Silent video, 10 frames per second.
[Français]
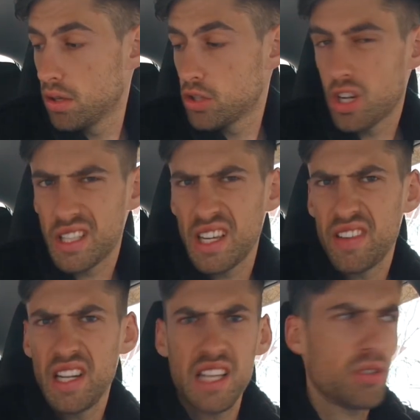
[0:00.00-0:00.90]
Genre café
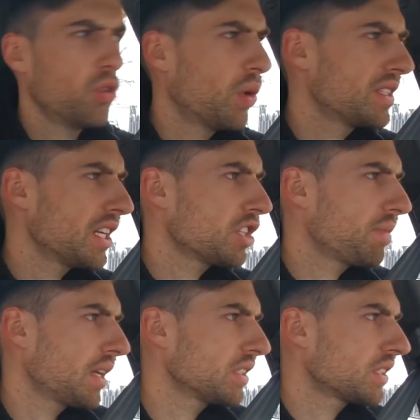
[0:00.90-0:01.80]
glacé aux noisettes, je
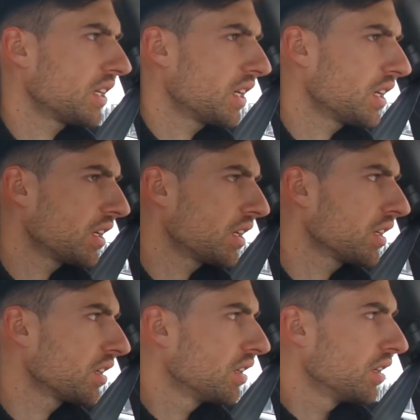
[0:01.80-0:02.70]
pense que.
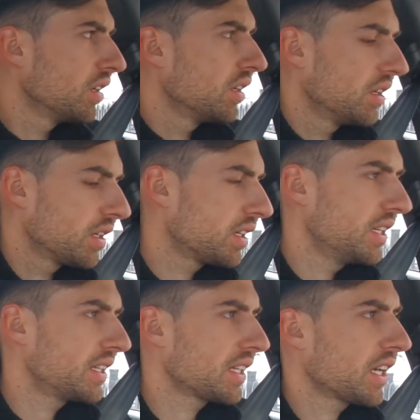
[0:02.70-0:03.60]
qui
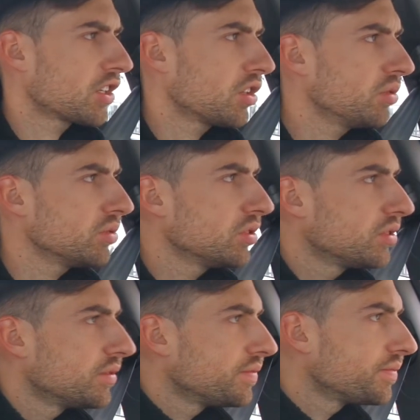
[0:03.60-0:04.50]
était quelque chose